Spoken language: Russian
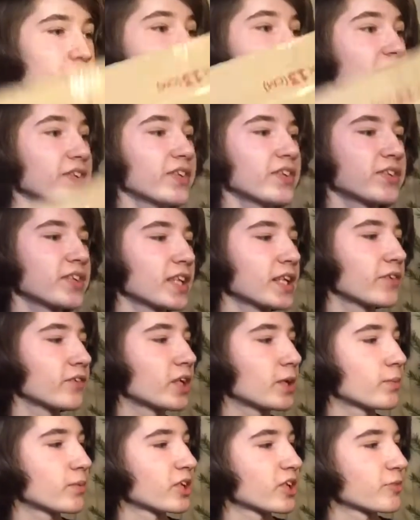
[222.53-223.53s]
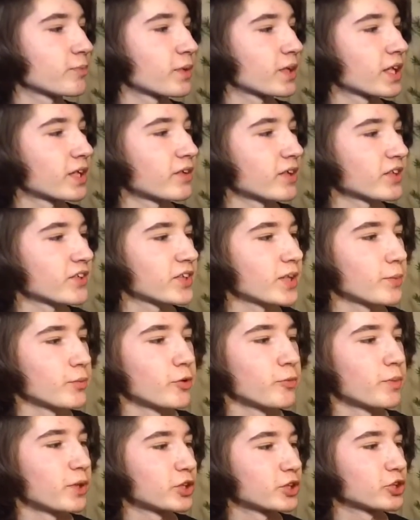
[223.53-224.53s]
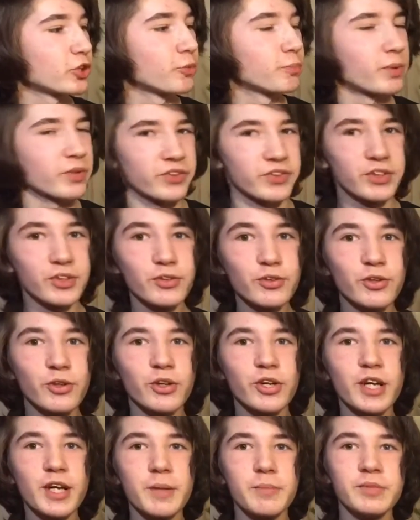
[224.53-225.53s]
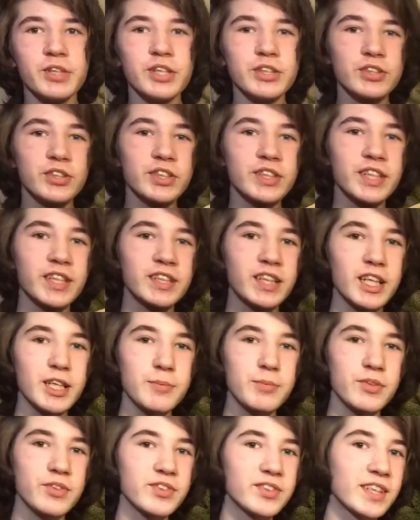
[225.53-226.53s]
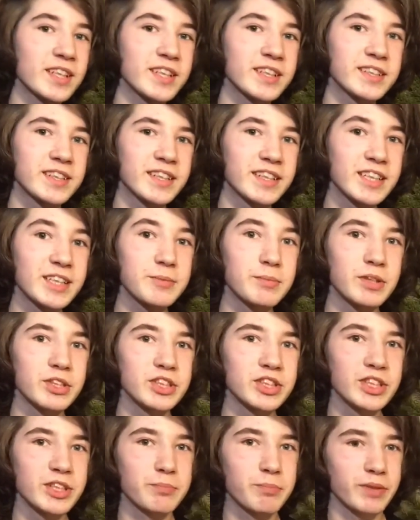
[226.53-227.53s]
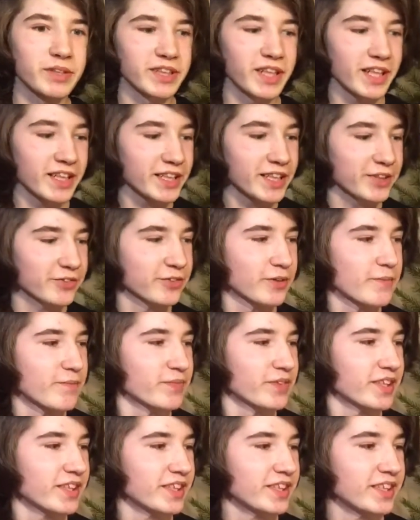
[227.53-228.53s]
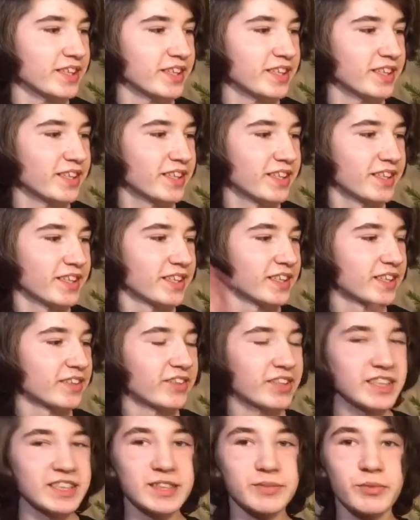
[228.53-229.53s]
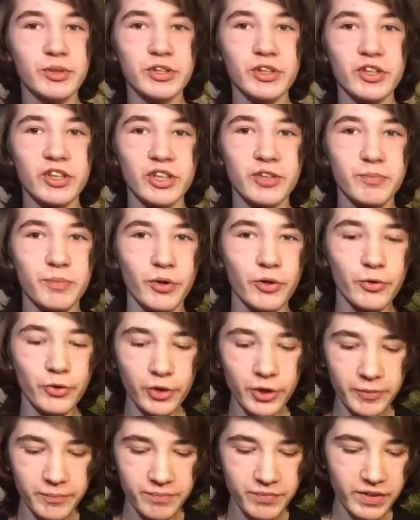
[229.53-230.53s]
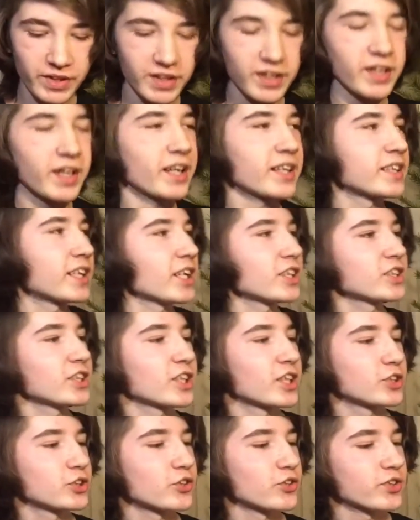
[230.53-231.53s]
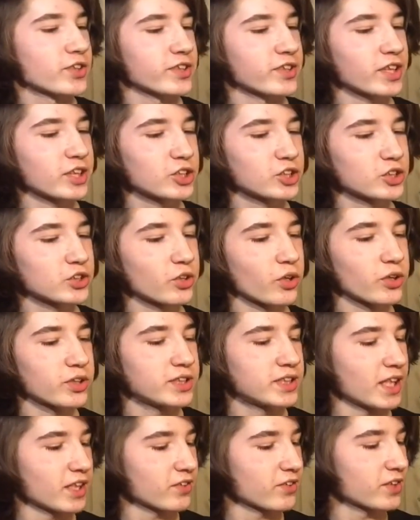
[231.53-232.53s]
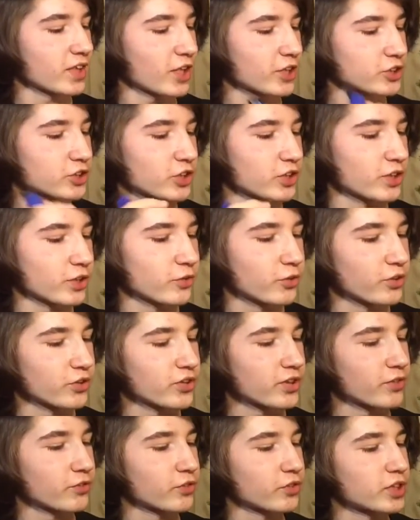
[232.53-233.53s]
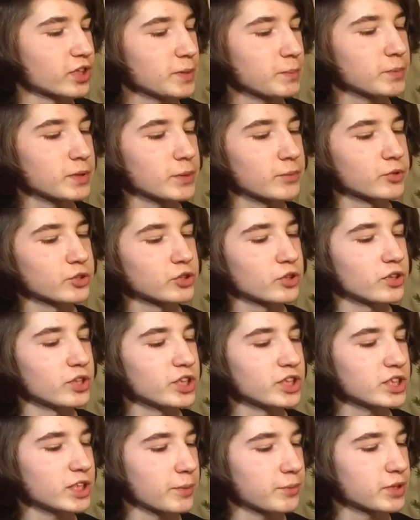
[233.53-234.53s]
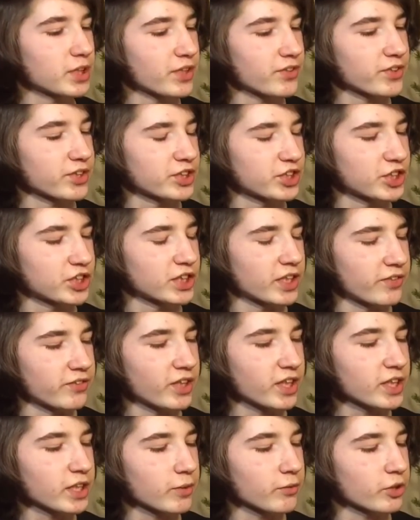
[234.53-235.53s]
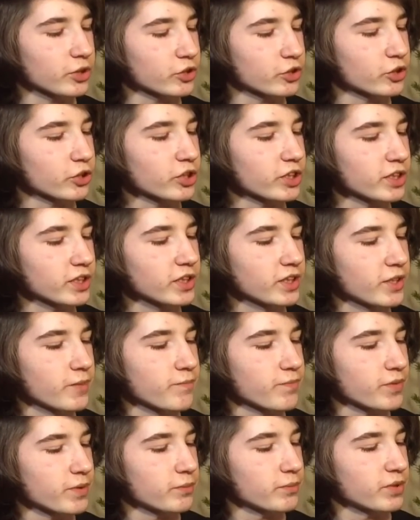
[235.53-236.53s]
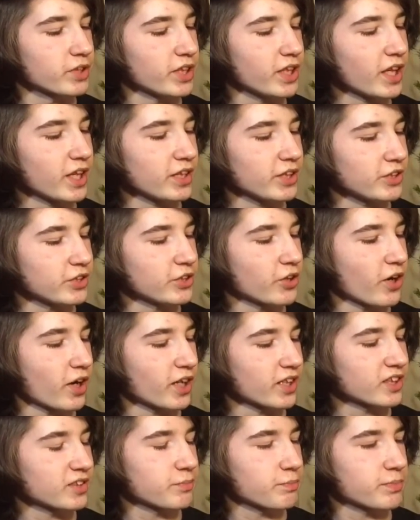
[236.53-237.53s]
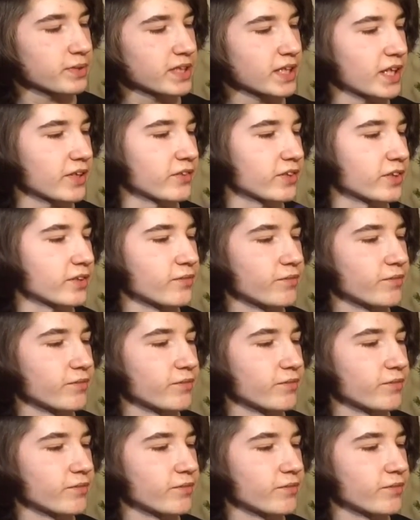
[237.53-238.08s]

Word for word: сейчас настало время распаковать самую большую посылку. Мне еще никогда не присылали таких больших подарков. И давайте мы ее распакуем. А также хочу сказать, что я знаю, что находится внутри, потому что лично общался с человеком, который мне ее отправил.